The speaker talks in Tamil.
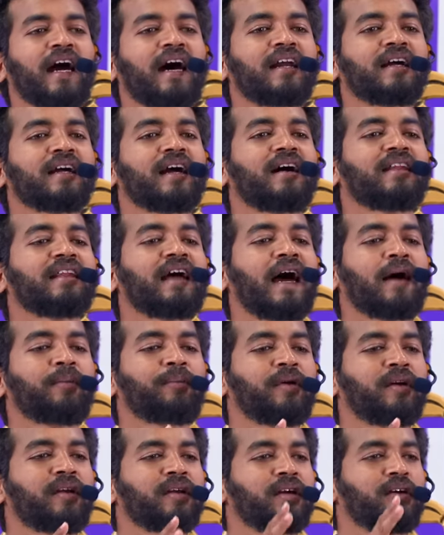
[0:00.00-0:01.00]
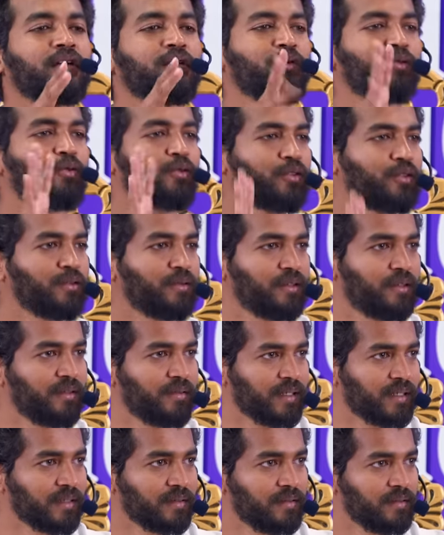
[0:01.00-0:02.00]
யாருக்காவது ஆப்பிள் இருக்கட்டும்னு கொடுத்துட்டு
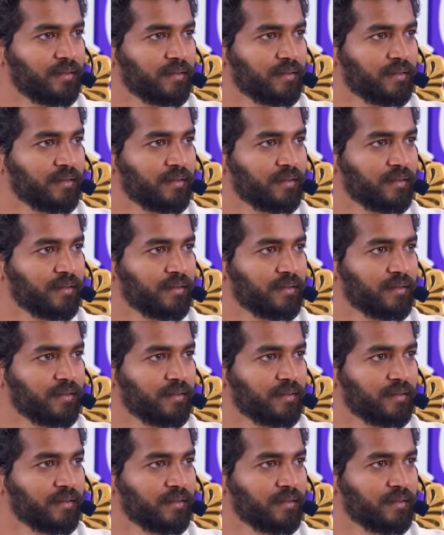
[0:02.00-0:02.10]
வந்துடுவேன்